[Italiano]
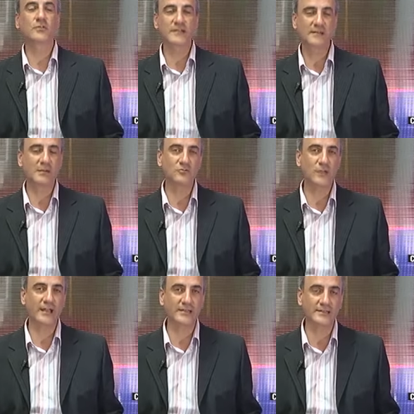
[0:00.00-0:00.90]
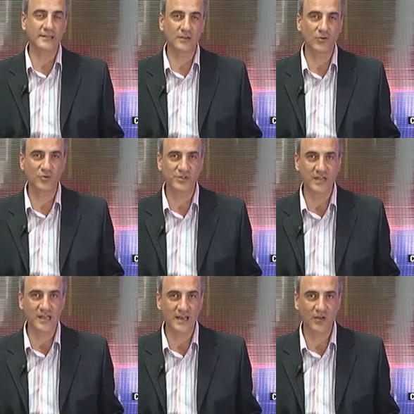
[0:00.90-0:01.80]
insieme ad un ex
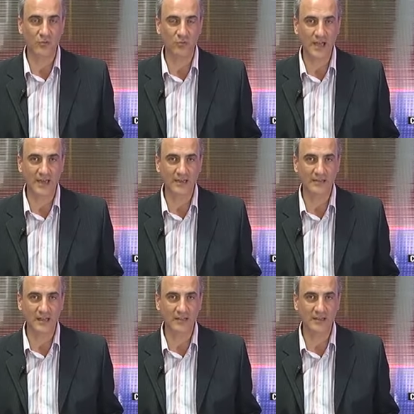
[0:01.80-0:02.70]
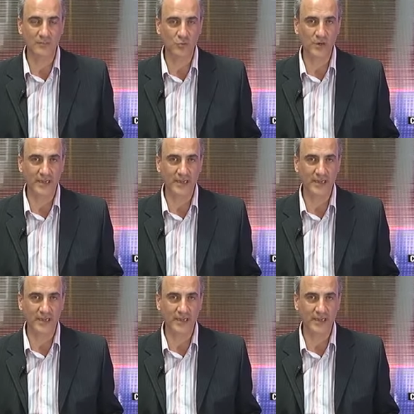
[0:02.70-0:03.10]
consigliere comunale di Altamura